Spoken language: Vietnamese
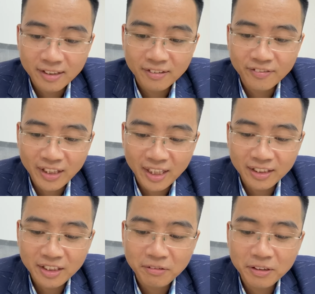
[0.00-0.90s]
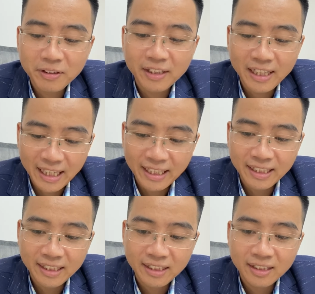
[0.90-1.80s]
và tích lũy tiền này
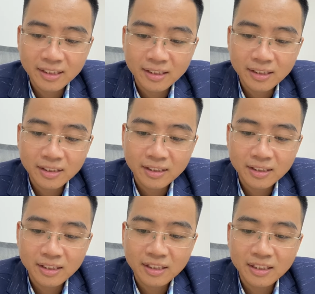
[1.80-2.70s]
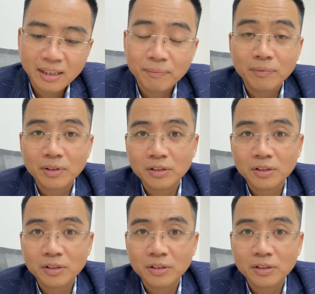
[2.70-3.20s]
thì nằm